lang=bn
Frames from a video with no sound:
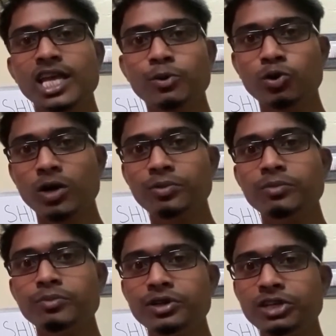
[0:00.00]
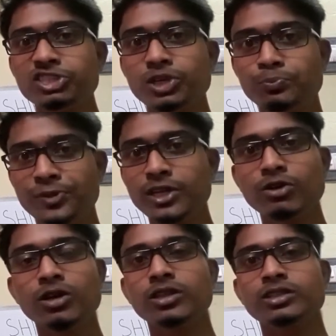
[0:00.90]
এবং আপনি মিটার শিফটিং
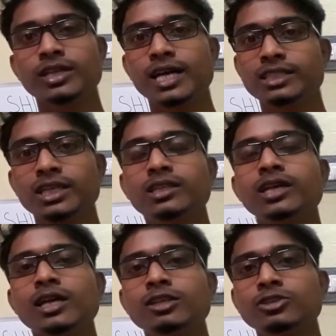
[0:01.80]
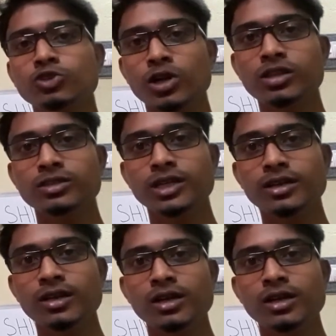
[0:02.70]
করাতে চান এক জায়গা থেকে এক জায়গায় সরাতে চান